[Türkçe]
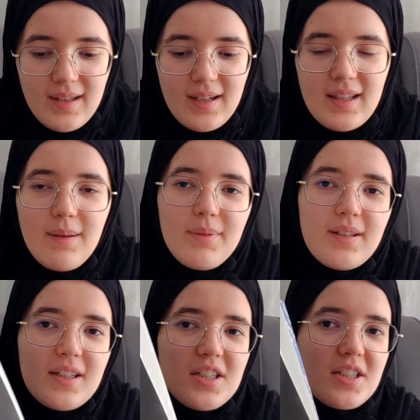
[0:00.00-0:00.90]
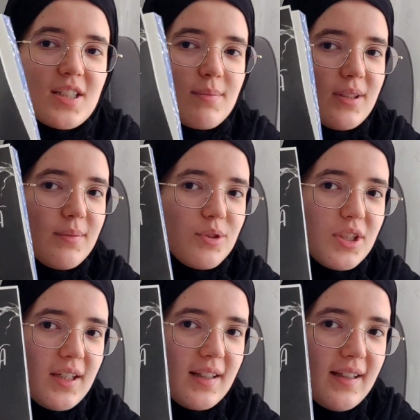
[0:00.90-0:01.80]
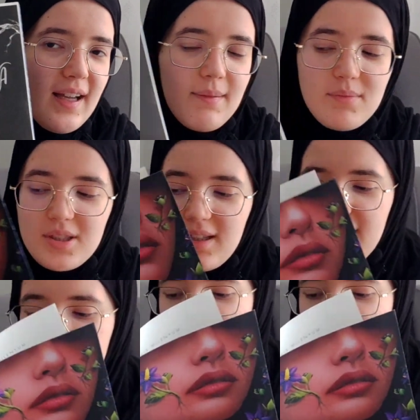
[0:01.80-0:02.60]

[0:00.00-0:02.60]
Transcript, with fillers: Kitabın giriş kısmını bu şekilde yapmışlar.